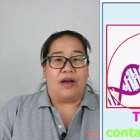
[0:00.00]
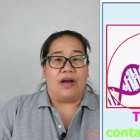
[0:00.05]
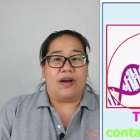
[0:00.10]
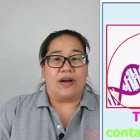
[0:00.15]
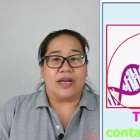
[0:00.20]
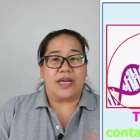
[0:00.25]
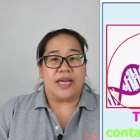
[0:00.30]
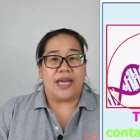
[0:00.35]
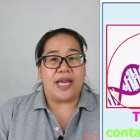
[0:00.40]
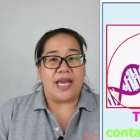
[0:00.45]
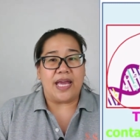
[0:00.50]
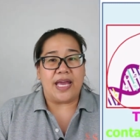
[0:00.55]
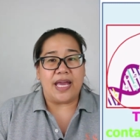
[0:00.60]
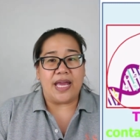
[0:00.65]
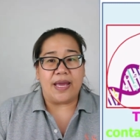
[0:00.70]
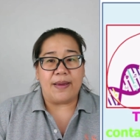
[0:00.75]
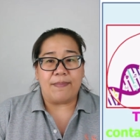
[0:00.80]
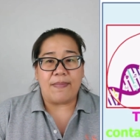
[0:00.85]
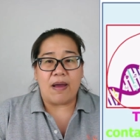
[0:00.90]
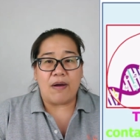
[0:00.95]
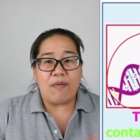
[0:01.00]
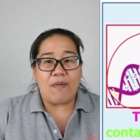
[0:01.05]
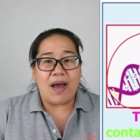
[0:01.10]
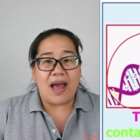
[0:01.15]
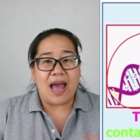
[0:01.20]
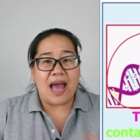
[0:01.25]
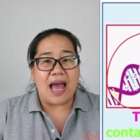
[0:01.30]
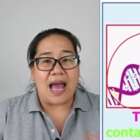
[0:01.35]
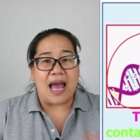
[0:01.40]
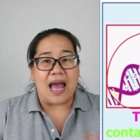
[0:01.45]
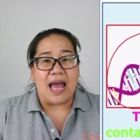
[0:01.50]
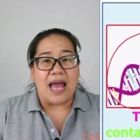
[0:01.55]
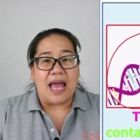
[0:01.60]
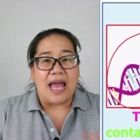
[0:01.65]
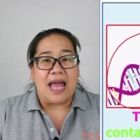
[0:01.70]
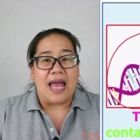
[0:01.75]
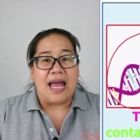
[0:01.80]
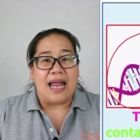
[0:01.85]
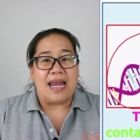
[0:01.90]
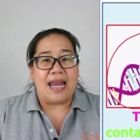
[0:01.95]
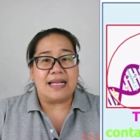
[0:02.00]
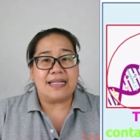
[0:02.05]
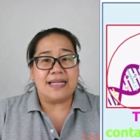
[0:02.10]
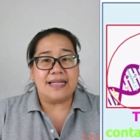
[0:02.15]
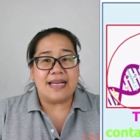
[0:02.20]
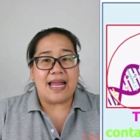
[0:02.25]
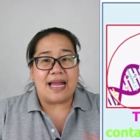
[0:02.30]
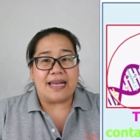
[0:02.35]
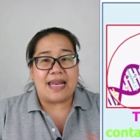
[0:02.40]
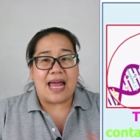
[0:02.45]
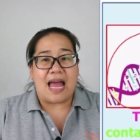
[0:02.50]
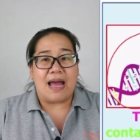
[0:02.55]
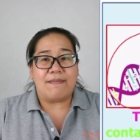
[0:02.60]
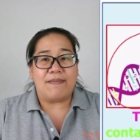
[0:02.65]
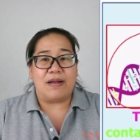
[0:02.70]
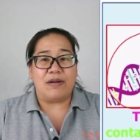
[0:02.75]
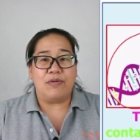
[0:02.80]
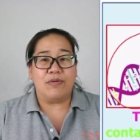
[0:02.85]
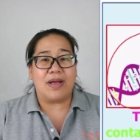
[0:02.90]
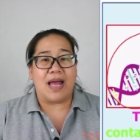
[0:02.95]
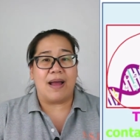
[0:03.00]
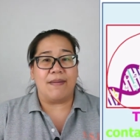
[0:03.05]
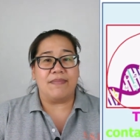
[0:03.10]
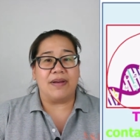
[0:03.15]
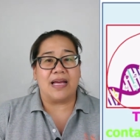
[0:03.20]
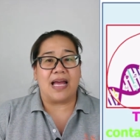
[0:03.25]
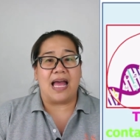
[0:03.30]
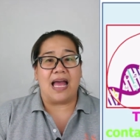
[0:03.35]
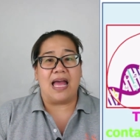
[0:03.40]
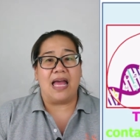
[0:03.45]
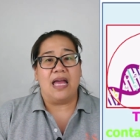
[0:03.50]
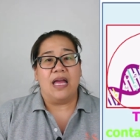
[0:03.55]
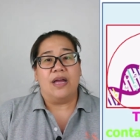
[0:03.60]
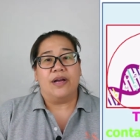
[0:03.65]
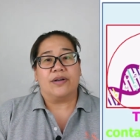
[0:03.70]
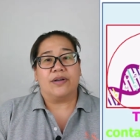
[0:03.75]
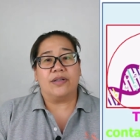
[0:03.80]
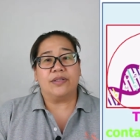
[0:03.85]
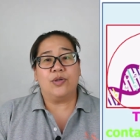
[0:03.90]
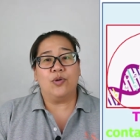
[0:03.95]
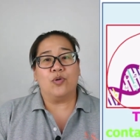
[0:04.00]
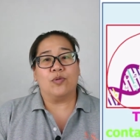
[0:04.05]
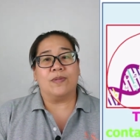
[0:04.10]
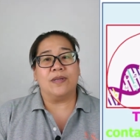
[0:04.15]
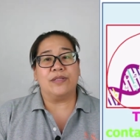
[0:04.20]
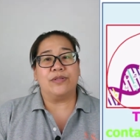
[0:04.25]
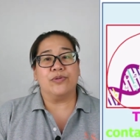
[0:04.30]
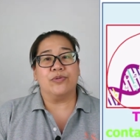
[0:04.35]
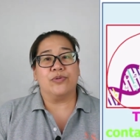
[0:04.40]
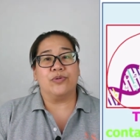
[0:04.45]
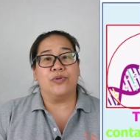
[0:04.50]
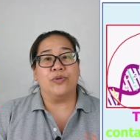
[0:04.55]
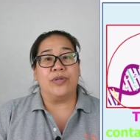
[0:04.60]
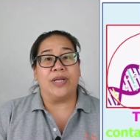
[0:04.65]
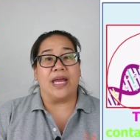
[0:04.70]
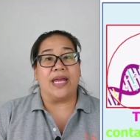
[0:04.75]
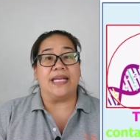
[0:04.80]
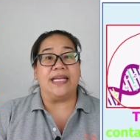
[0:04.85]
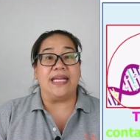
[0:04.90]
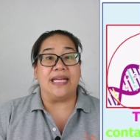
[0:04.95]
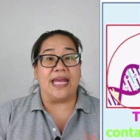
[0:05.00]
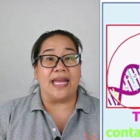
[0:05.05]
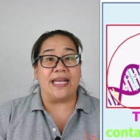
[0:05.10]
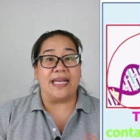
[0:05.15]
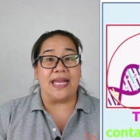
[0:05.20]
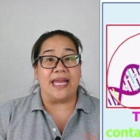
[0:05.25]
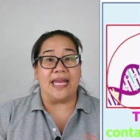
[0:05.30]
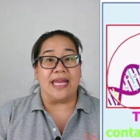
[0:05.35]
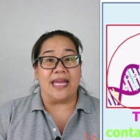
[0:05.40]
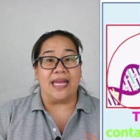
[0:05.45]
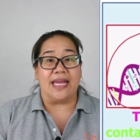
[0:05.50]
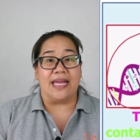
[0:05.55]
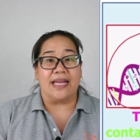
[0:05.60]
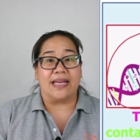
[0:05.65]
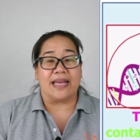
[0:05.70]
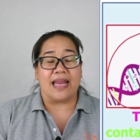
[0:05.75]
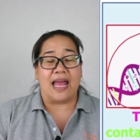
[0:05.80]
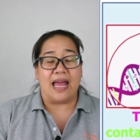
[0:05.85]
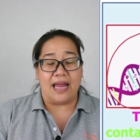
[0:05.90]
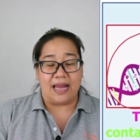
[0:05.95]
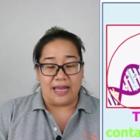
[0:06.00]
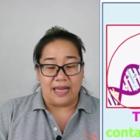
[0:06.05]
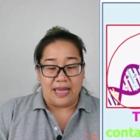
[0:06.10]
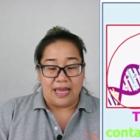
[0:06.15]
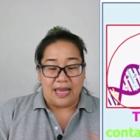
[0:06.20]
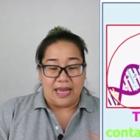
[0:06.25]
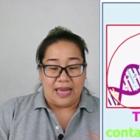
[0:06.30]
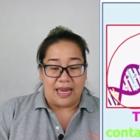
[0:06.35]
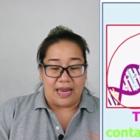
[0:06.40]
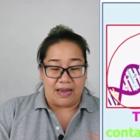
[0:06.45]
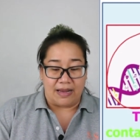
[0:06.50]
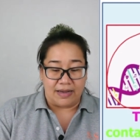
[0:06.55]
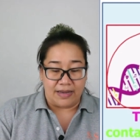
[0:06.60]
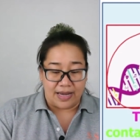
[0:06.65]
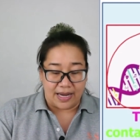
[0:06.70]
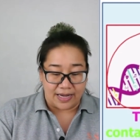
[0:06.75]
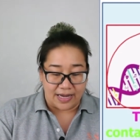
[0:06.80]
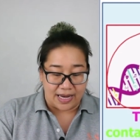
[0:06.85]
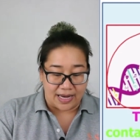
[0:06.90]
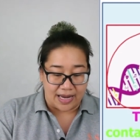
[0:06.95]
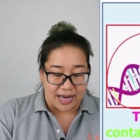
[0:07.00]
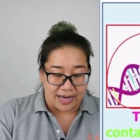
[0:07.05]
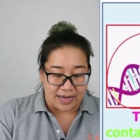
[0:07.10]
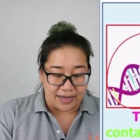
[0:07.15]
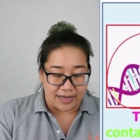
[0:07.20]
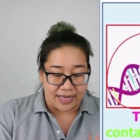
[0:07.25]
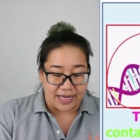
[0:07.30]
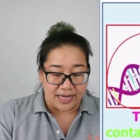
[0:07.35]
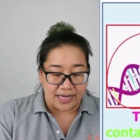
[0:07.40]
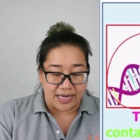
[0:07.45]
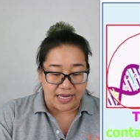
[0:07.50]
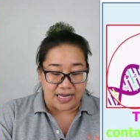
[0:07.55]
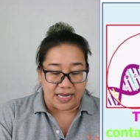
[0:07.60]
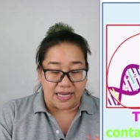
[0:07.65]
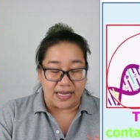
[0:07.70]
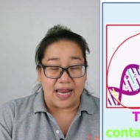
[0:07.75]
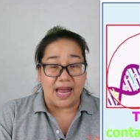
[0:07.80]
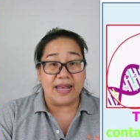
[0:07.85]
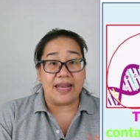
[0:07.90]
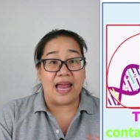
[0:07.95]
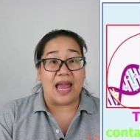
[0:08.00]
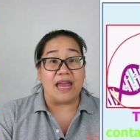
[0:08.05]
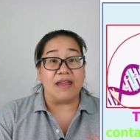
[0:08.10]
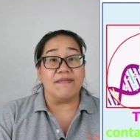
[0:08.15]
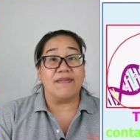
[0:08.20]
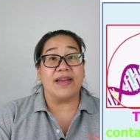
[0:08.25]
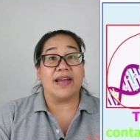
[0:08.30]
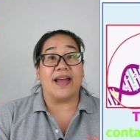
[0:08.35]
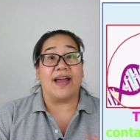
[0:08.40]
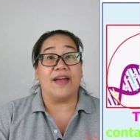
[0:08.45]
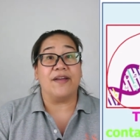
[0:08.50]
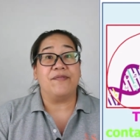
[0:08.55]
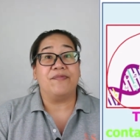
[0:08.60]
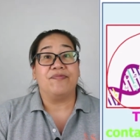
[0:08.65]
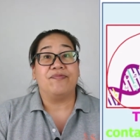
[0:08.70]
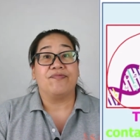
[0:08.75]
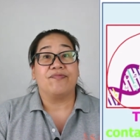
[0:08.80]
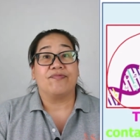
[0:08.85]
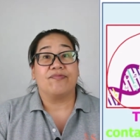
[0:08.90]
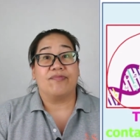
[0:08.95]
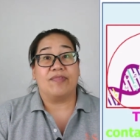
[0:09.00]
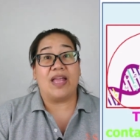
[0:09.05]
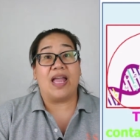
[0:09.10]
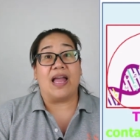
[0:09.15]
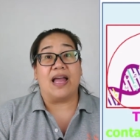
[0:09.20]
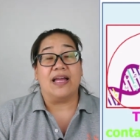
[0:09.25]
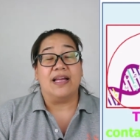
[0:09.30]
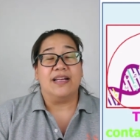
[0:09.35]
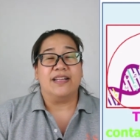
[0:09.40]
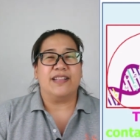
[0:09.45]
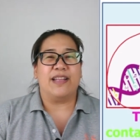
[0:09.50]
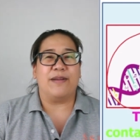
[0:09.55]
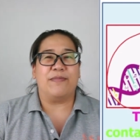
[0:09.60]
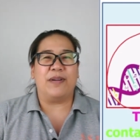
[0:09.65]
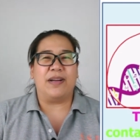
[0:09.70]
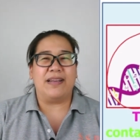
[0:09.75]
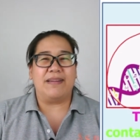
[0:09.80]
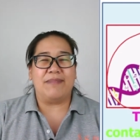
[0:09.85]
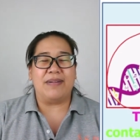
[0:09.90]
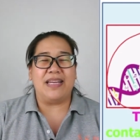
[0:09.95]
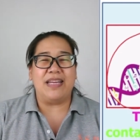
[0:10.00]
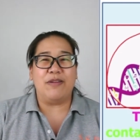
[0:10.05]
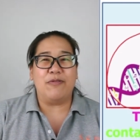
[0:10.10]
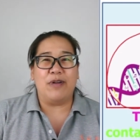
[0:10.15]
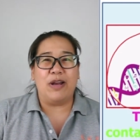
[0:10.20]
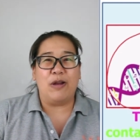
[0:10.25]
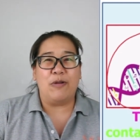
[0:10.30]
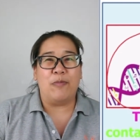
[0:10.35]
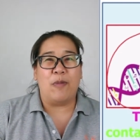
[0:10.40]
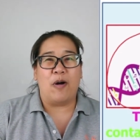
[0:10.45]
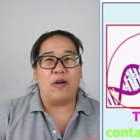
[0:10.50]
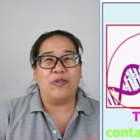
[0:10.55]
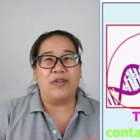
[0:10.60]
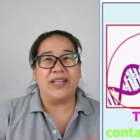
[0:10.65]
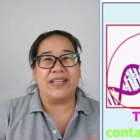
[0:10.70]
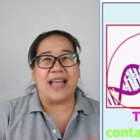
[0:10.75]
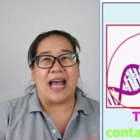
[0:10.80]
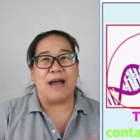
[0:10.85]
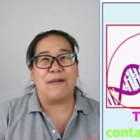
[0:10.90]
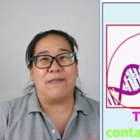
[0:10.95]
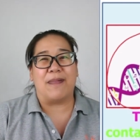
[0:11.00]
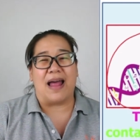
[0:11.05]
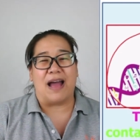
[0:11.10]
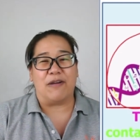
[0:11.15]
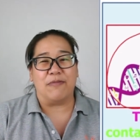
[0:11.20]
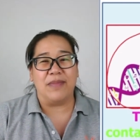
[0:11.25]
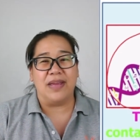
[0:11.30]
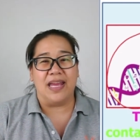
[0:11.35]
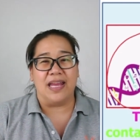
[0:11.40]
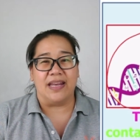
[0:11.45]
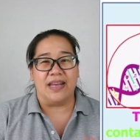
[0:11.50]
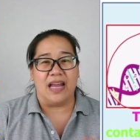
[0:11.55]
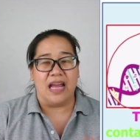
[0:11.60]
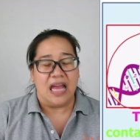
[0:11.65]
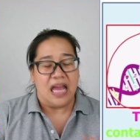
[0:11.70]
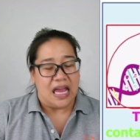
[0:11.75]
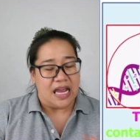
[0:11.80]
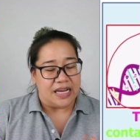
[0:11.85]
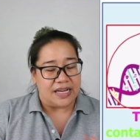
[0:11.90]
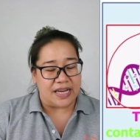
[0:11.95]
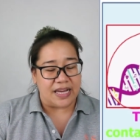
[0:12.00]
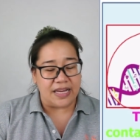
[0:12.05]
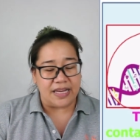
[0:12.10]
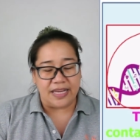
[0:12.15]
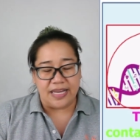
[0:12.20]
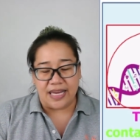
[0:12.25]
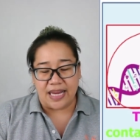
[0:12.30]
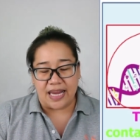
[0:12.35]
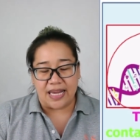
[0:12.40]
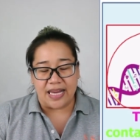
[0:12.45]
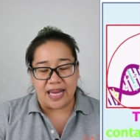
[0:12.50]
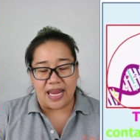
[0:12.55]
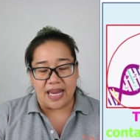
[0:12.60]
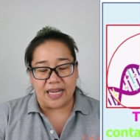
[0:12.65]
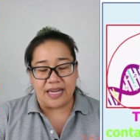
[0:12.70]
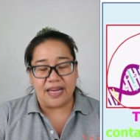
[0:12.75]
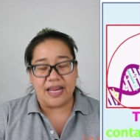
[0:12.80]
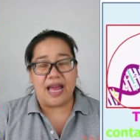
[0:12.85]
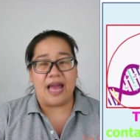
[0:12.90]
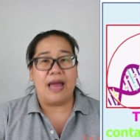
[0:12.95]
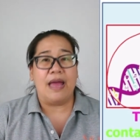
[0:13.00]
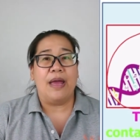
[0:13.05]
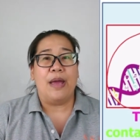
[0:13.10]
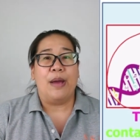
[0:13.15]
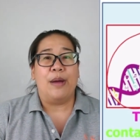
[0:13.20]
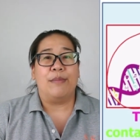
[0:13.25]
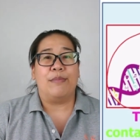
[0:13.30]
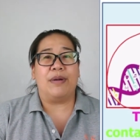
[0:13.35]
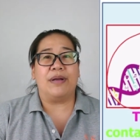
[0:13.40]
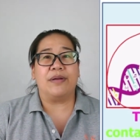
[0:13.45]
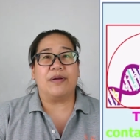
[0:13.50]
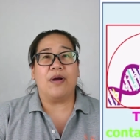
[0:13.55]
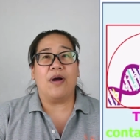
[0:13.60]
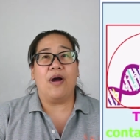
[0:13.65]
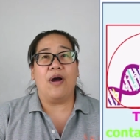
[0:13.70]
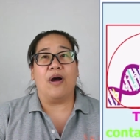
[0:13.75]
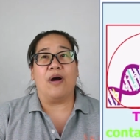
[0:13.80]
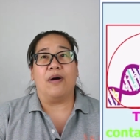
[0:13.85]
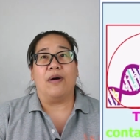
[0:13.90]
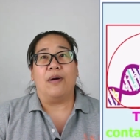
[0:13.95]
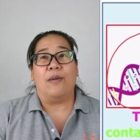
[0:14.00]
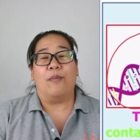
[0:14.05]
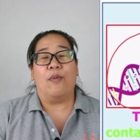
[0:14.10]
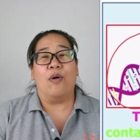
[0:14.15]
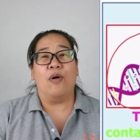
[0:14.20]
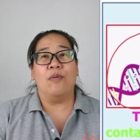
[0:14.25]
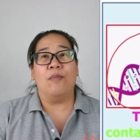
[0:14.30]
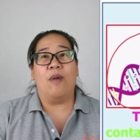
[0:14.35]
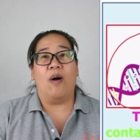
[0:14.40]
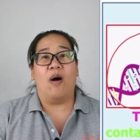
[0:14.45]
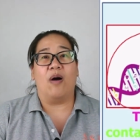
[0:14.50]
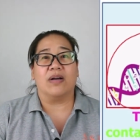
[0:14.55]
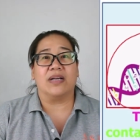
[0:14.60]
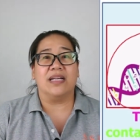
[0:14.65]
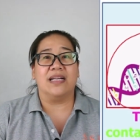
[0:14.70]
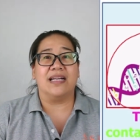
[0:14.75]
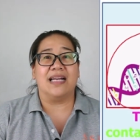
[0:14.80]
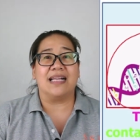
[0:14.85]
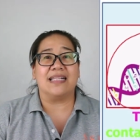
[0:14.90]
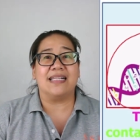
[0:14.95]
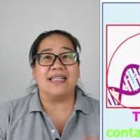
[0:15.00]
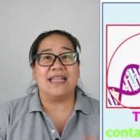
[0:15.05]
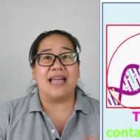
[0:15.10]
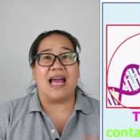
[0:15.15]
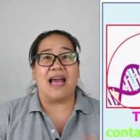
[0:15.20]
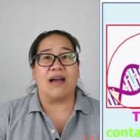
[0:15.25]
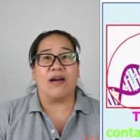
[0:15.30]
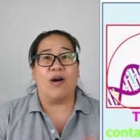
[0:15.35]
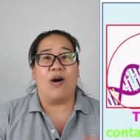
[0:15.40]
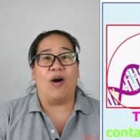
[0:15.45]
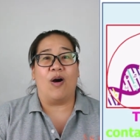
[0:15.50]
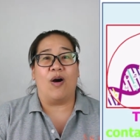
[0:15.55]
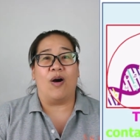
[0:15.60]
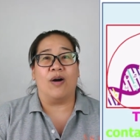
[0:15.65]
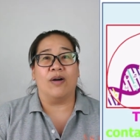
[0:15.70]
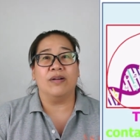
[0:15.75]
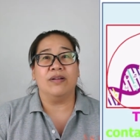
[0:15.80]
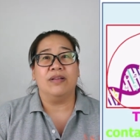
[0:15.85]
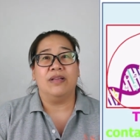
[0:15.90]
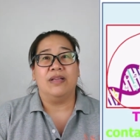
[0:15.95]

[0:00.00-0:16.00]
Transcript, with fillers: โอเค แปลว่าลักษณะทางพันธุกรรมนะคะก็ถูกบรรจุอยู่ใน DNA อ่าเห็นเด็กๆเห็นขีดขีดด้านในไหมคะน่ะแต่พอดีว่าเรามองด้วยตาเปล่าไม่เห็นนะ ใน DNA นะคะ มันก็บ่งบอกถึงลักษณะของ